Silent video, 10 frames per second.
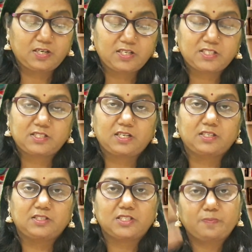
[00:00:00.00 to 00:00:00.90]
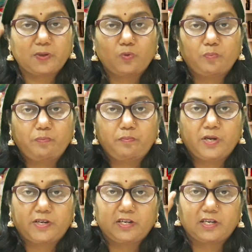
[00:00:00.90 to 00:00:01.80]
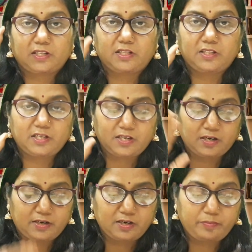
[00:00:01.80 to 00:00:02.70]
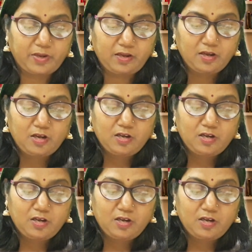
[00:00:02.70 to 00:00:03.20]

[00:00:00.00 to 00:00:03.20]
कनस्तर जिस पर वो मिट्टी रखती थी कंटर में